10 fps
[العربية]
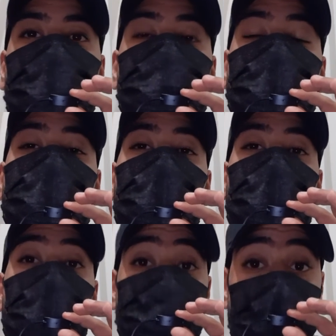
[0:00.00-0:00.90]
أتمنى
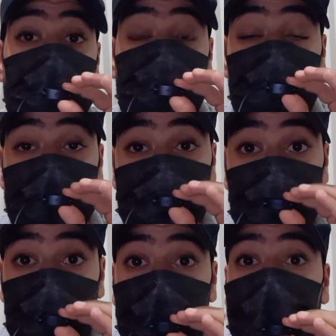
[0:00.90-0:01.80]
بأنكم
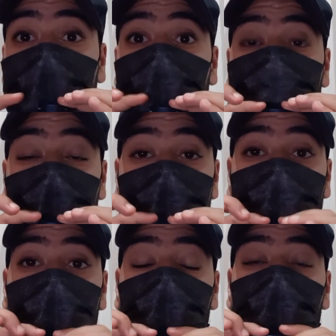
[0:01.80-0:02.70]
حصلتم على
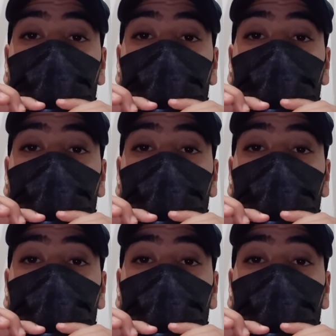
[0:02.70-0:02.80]
الفائدة